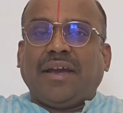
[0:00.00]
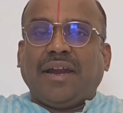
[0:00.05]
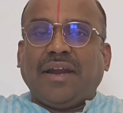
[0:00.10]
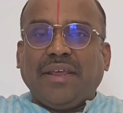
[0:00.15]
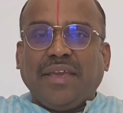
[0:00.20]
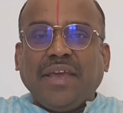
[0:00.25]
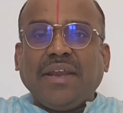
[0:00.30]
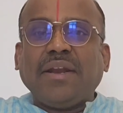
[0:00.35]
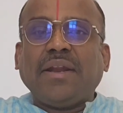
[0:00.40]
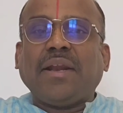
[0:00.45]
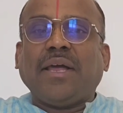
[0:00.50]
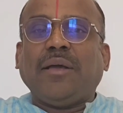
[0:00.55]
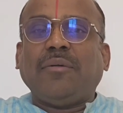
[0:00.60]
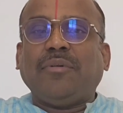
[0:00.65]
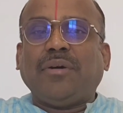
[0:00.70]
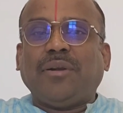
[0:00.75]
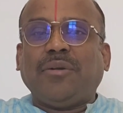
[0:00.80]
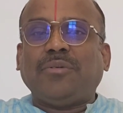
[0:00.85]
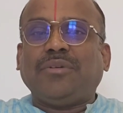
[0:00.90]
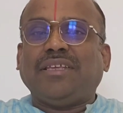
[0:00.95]
அடியேன்
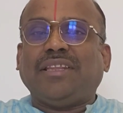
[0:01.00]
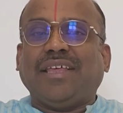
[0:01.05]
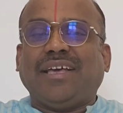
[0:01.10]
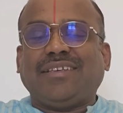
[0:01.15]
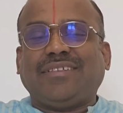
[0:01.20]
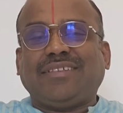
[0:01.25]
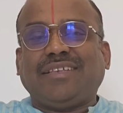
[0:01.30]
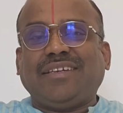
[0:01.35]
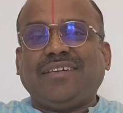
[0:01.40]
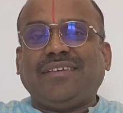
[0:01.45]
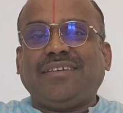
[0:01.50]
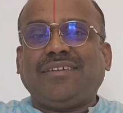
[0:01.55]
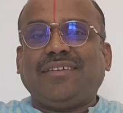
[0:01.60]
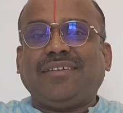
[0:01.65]
ராமானுஜதாசன்